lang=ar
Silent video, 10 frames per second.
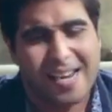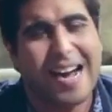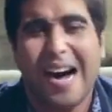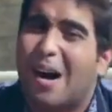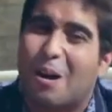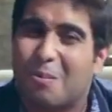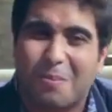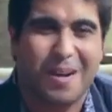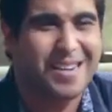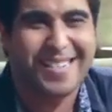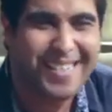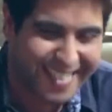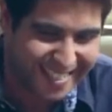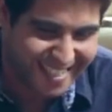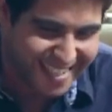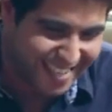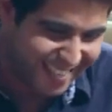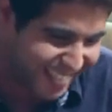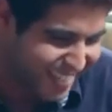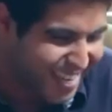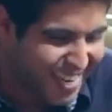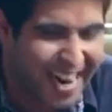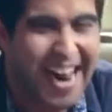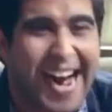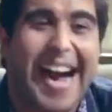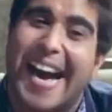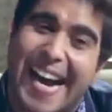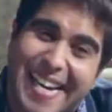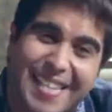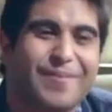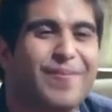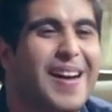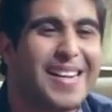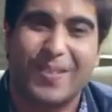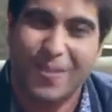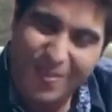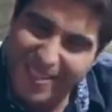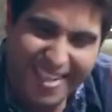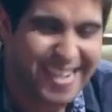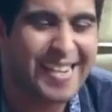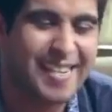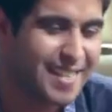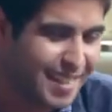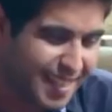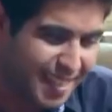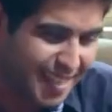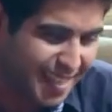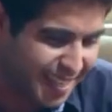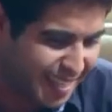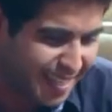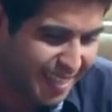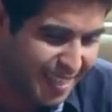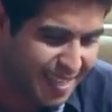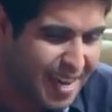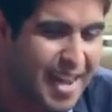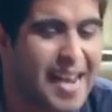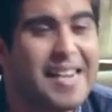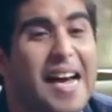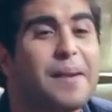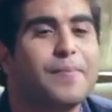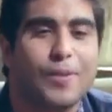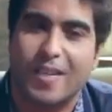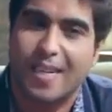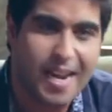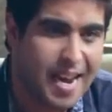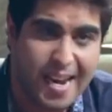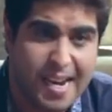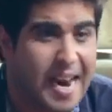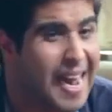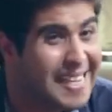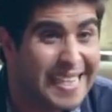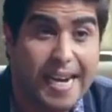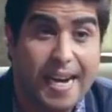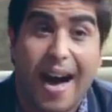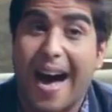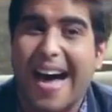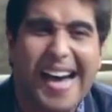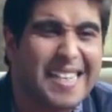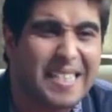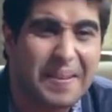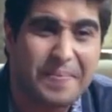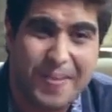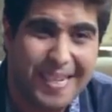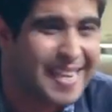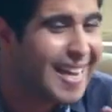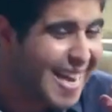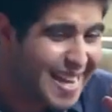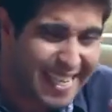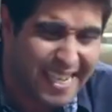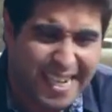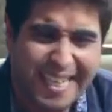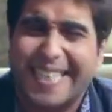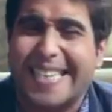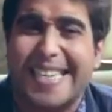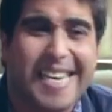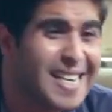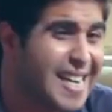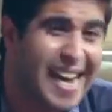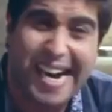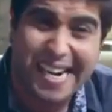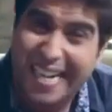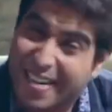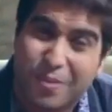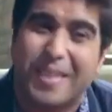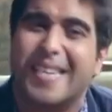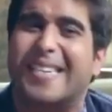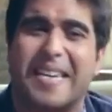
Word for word: يا عمر عارف هتقول ايه الحمد لله انا احسن من غيري كتير قوي